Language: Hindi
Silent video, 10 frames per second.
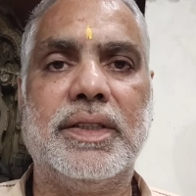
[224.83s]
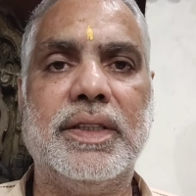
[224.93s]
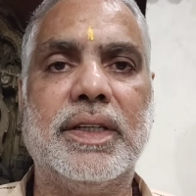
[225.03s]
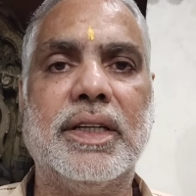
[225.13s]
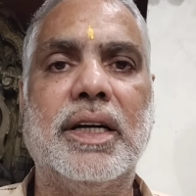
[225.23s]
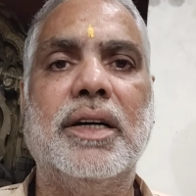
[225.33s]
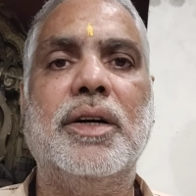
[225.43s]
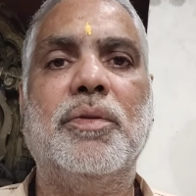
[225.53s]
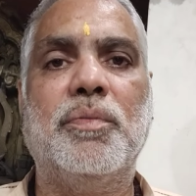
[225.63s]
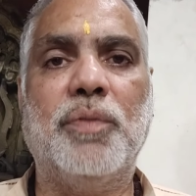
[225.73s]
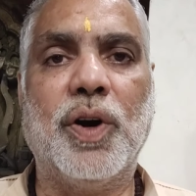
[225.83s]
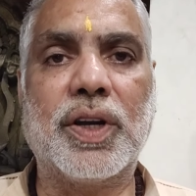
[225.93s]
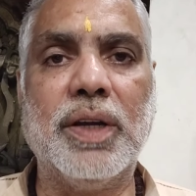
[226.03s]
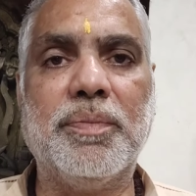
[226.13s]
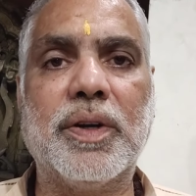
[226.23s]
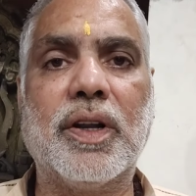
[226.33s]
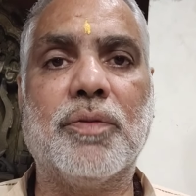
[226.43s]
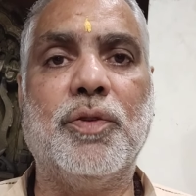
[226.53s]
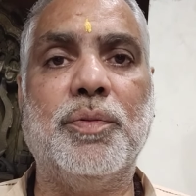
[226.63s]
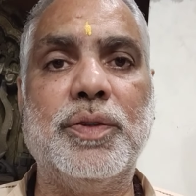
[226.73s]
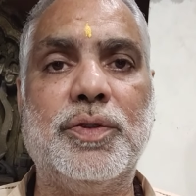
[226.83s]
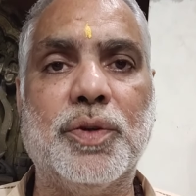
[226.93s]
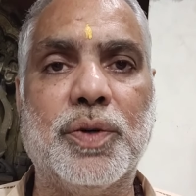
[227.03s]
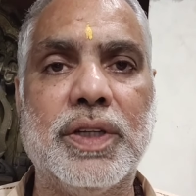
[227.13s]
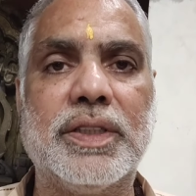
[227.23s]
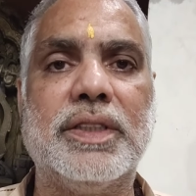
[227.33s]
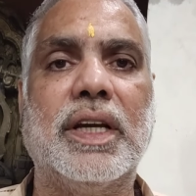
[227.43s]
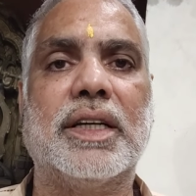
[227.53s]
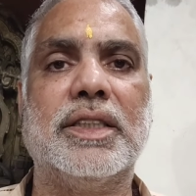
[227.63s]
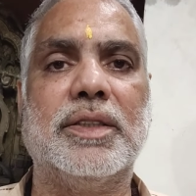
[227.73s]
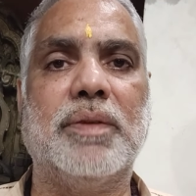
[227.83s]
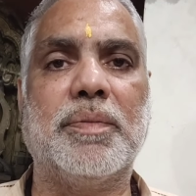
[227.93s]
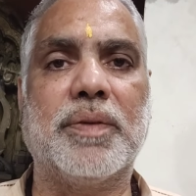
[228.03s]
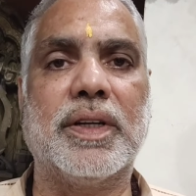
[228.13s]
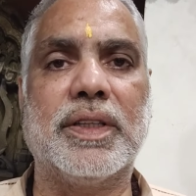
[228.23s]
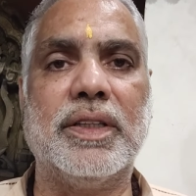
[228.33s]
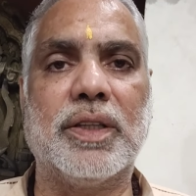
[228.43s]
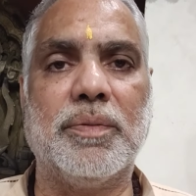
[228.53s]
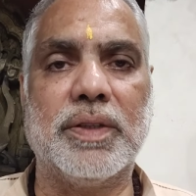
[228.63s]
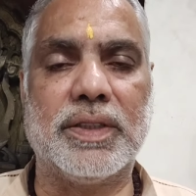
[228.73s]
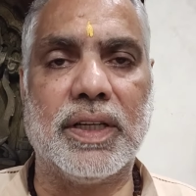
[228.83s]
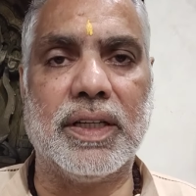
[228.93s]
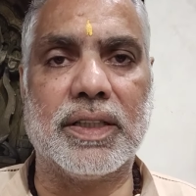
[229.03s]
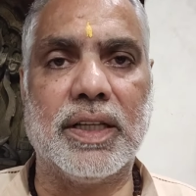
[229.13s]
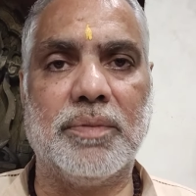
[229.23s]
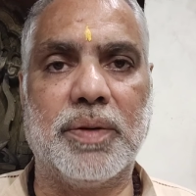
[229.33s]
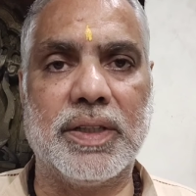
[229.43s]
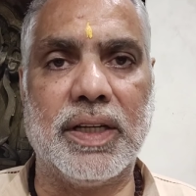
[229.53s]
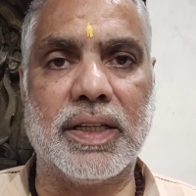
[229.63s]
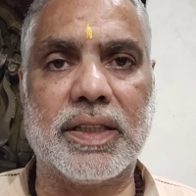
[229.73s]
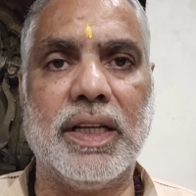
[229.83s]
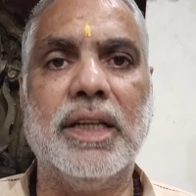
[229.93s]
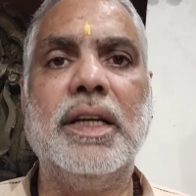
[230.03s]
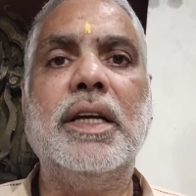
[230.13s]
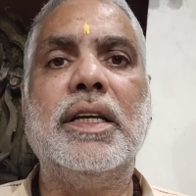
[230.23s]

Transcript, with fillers: ठीक है ना मौके पर और वो भी जोड़े से जाके जब आप करते हैं तब अच्छा लगता है बढ़िया लगता है